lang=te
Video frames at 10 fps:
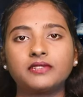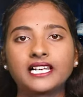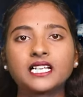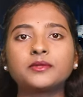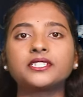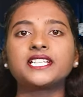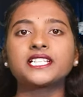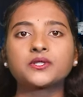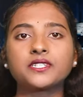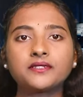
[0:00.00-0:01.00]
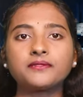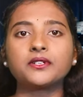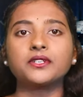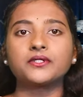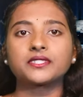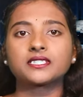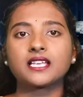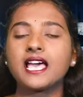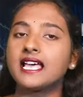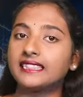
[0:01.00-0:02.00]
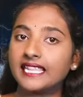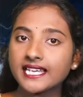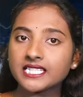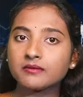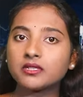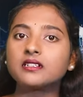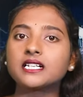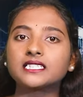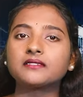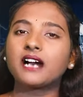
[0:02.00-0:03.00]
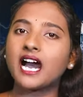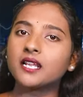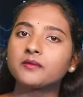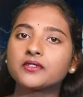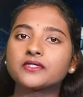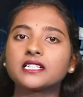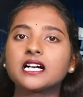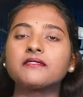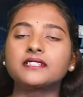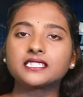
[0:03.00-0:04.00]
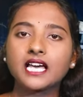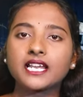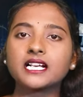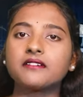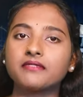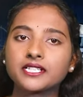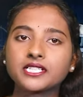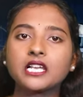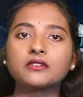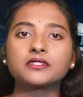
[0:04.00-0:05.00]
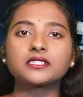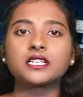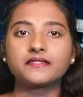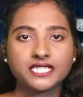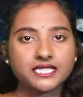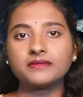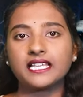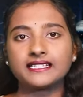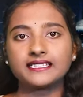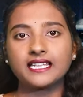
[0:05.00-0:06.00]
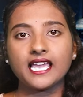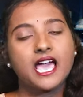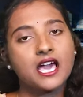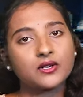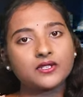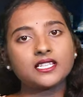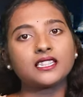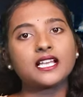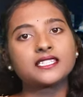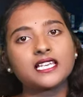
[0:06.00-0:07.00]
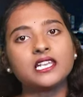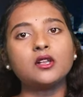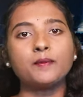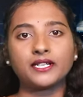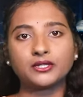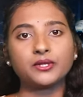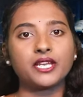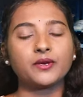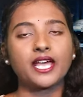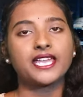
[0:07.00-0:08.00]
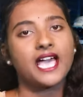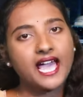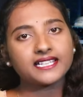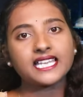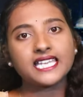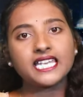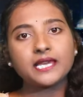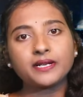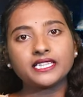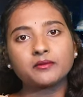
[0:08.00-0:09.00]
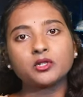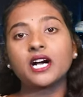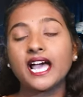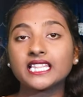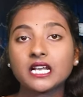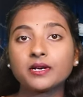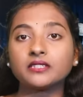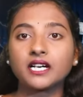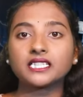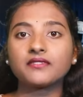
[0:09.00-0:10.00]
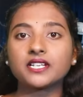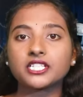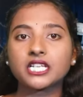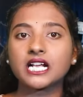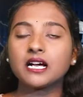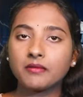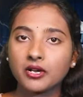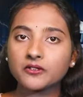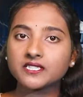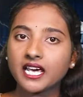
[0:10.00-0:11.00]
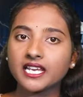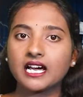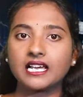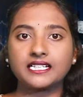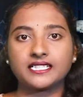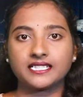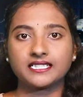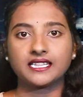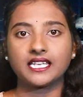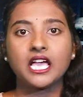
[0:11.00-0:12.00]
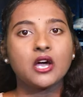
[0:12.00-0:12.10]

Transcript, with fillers: వెల్కమ్ టు టీ ట్వంటీ ఫోర్ న్యూస్ దేశంలో గత వారం రోజులుగా విస్తారంగా వర్షాలు కురుస్తున్న విషయం తెలిసిందే రోజంతా జల్లులు పడుతూనే ఉన్నాయి అయితే ఈ నేపథ్యంలో హైదరాబాద్ వాతావరణ శాఖ మరోసారి అలర్ట్ చేసింది